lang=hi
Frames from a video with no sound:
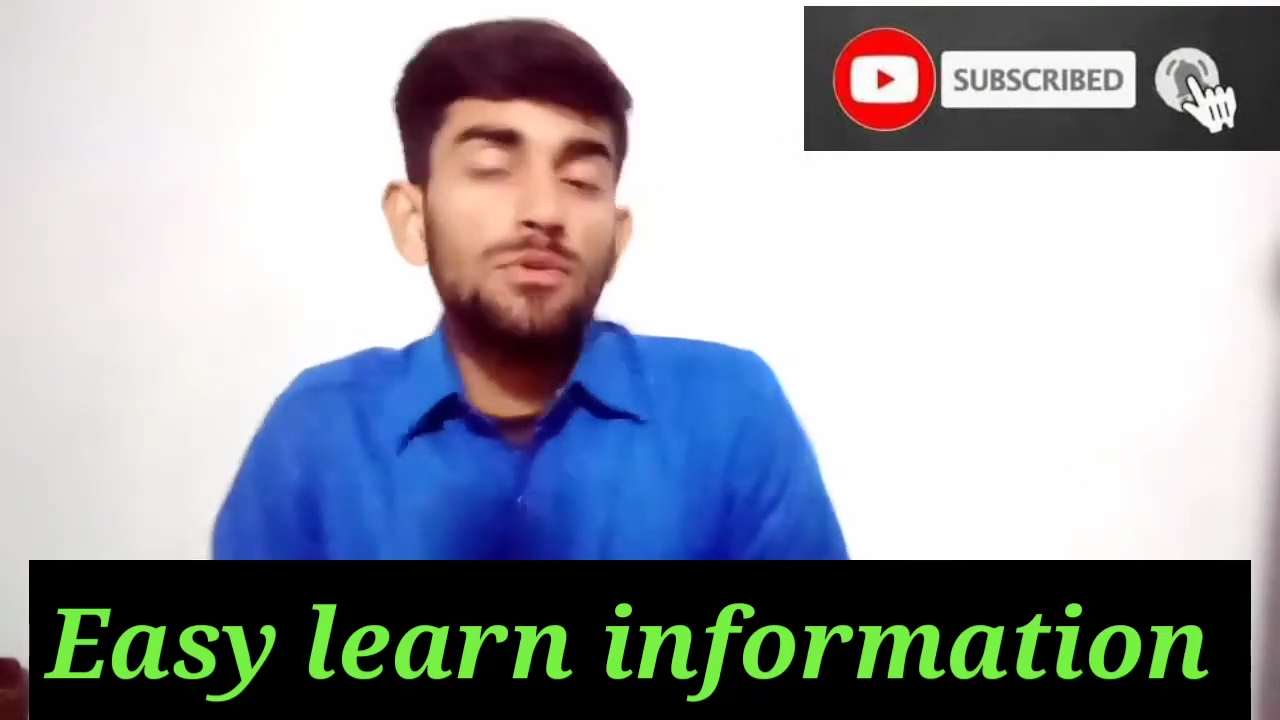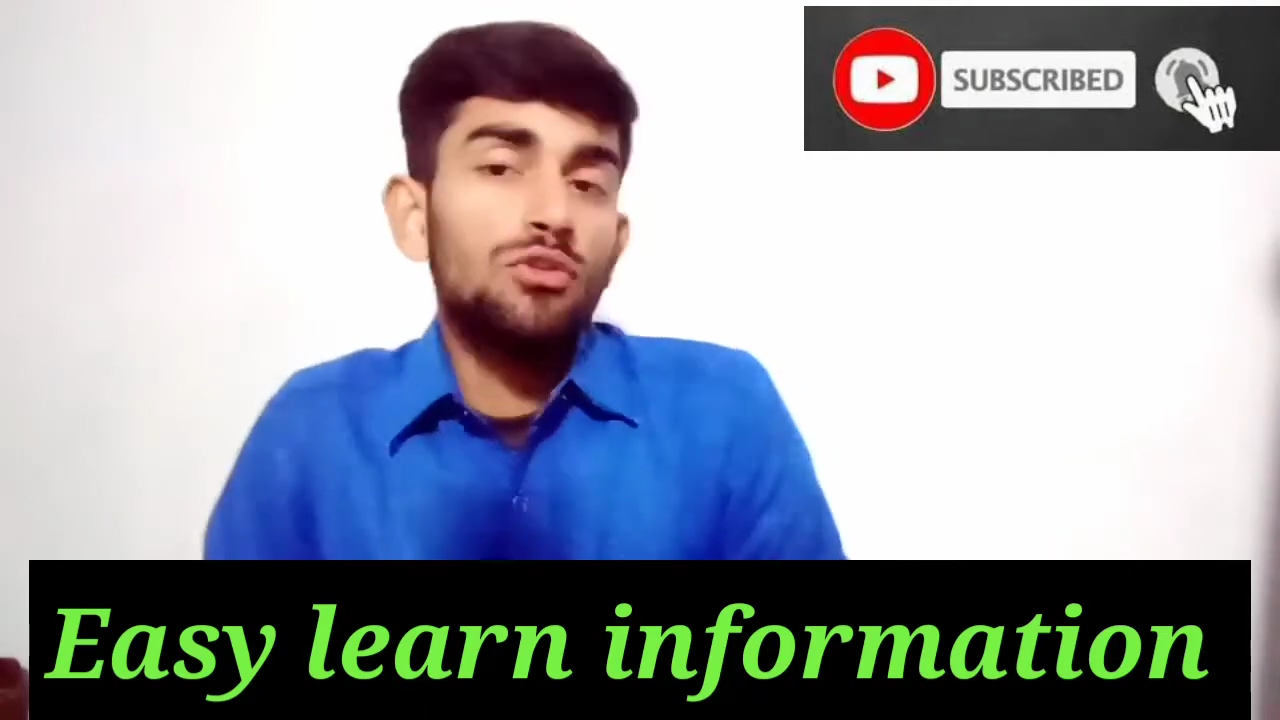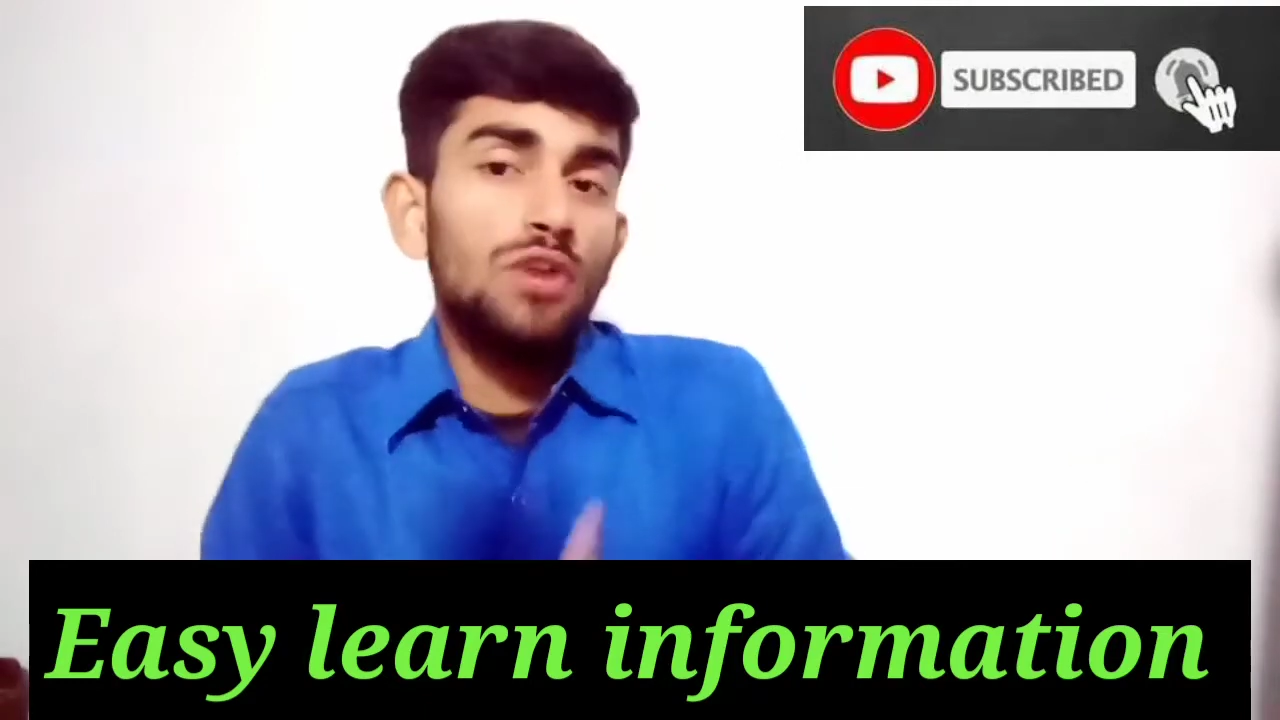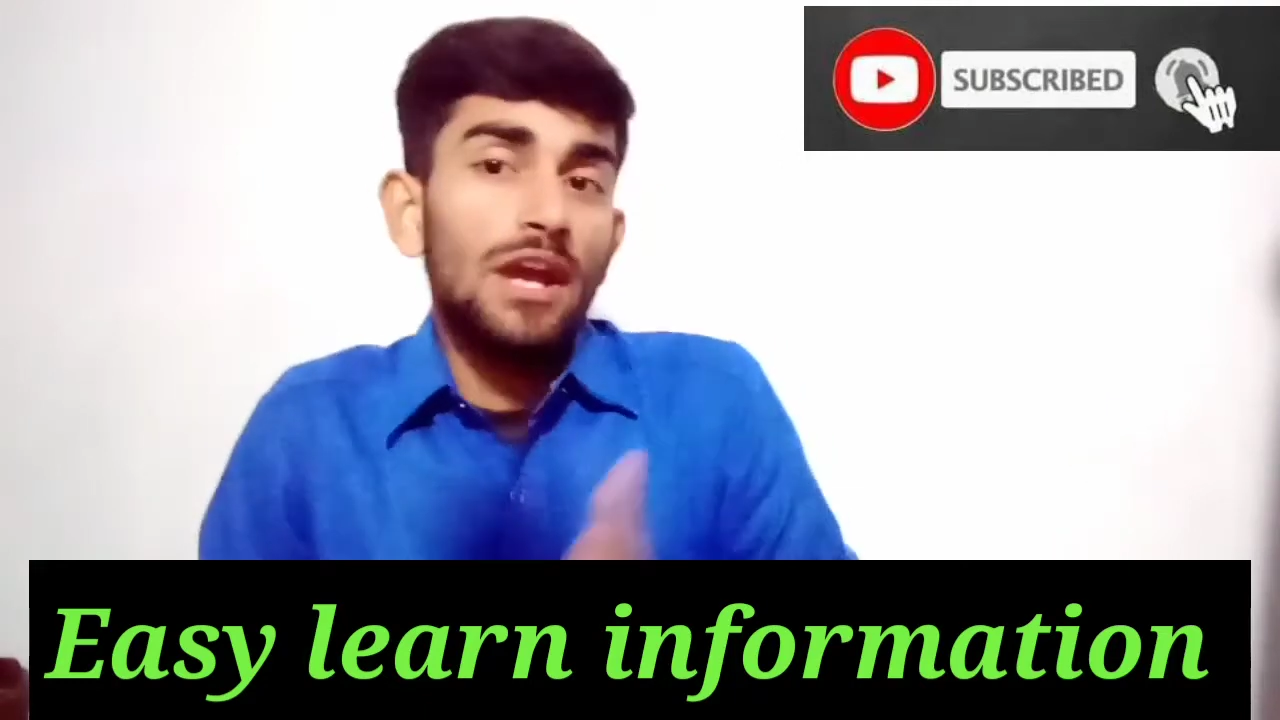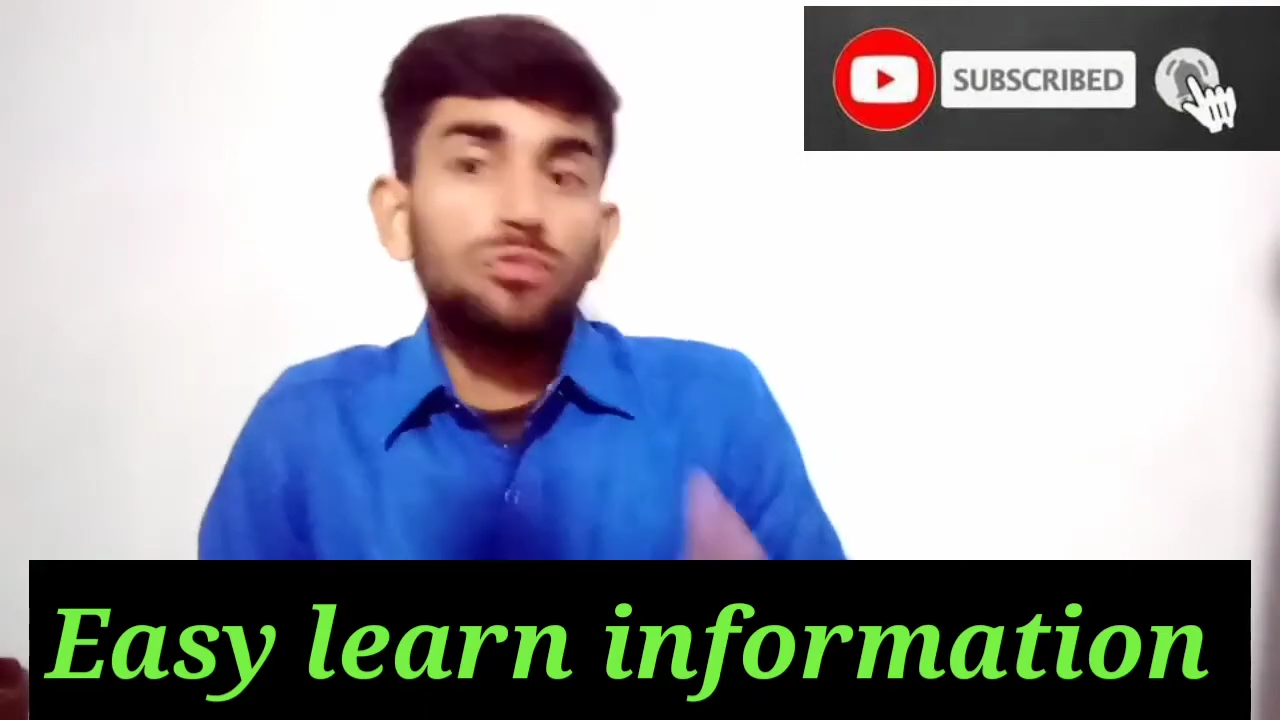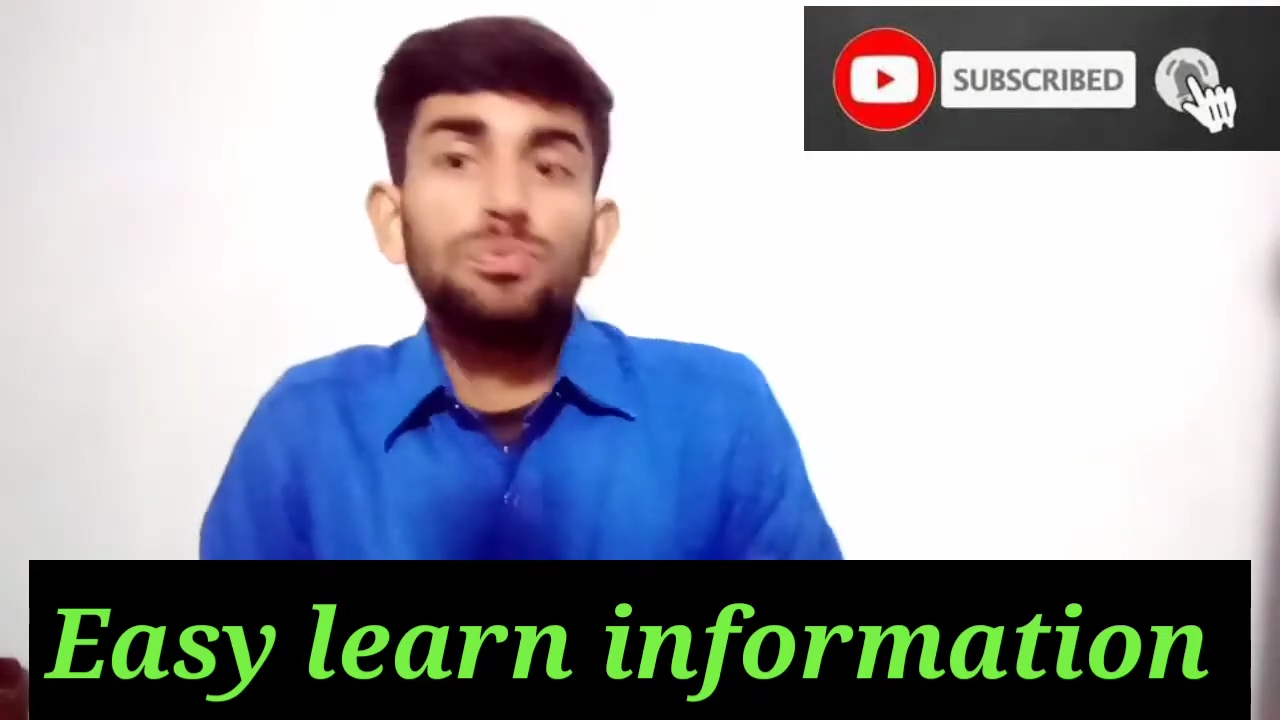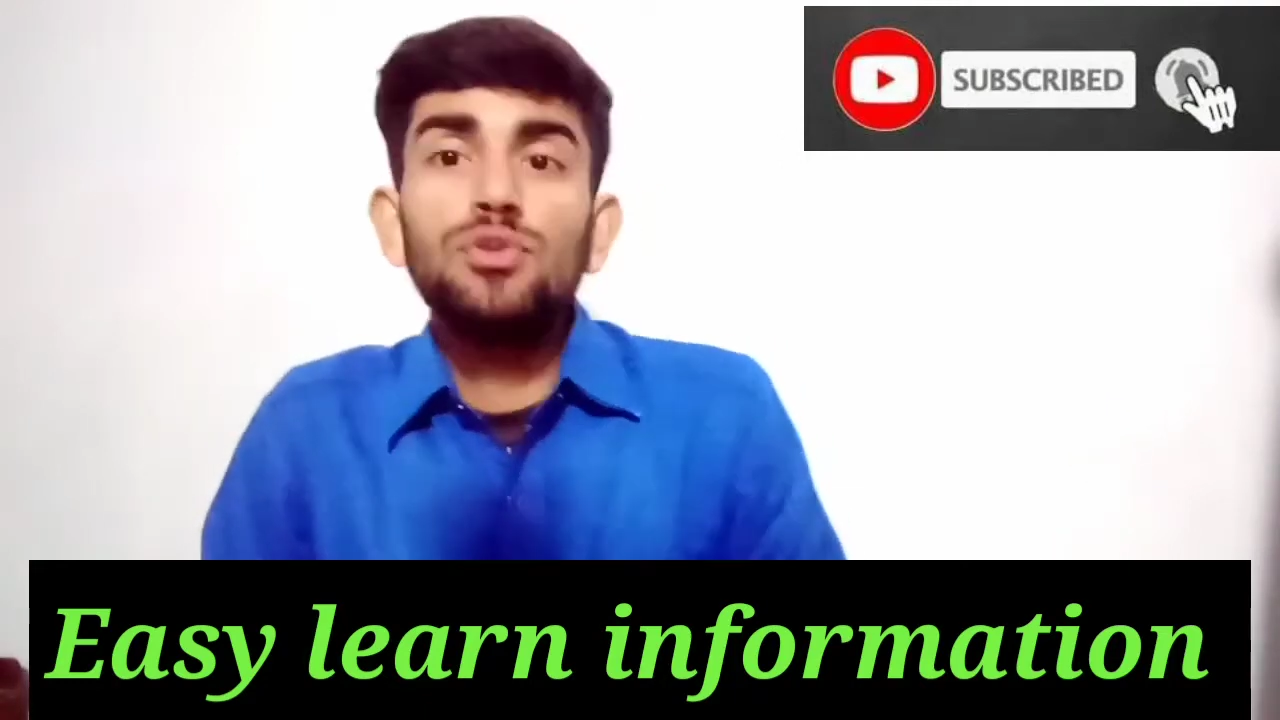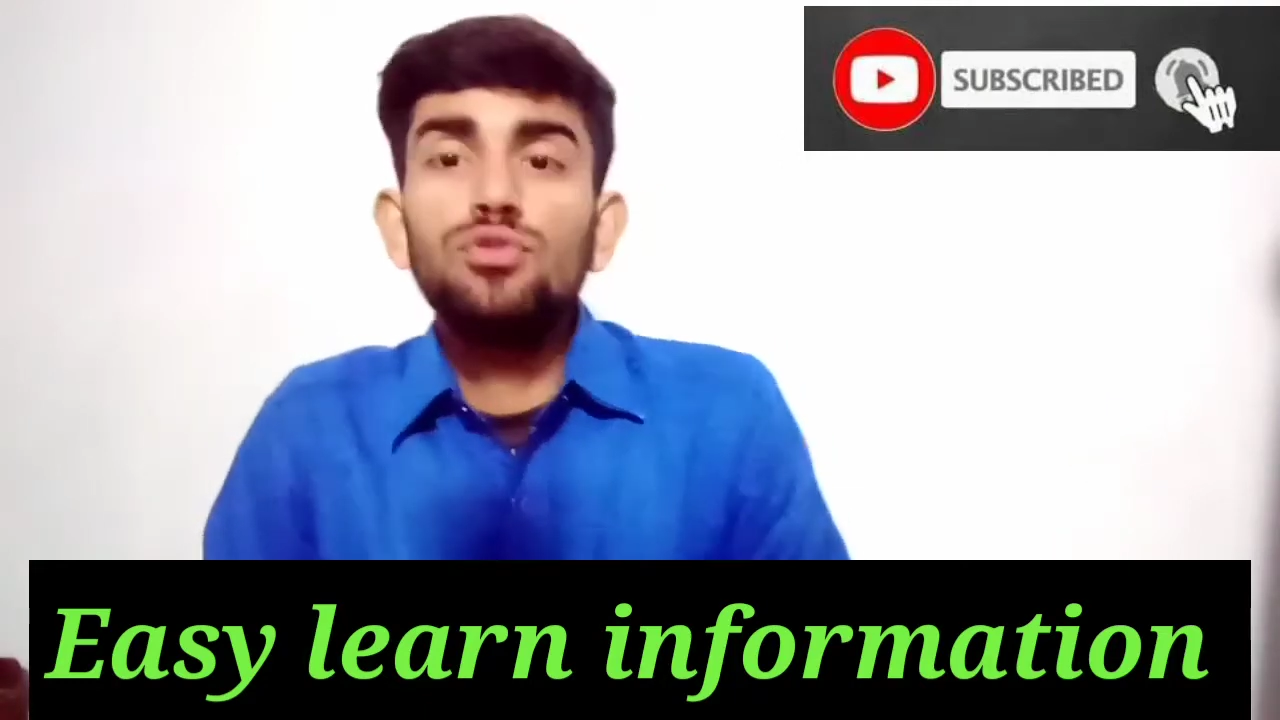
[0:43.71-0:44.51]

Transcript: में और एस